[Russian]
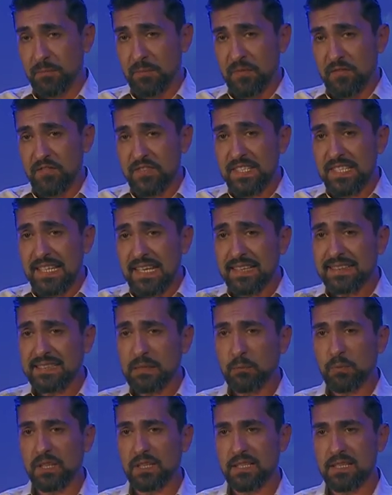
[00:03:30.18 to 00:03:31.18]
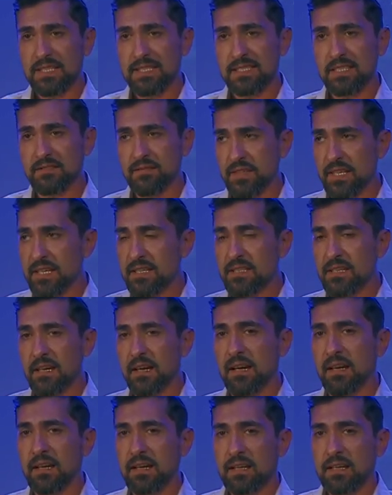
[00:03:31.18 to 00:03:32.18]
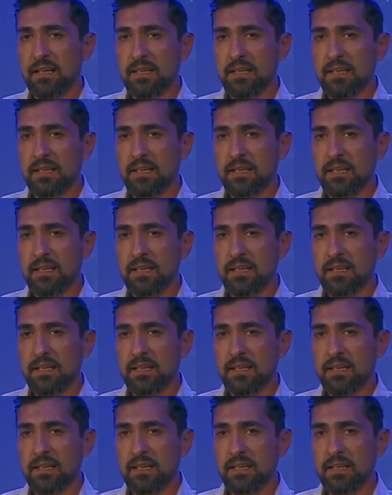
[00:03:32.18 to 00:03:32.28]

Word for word: все эти благословения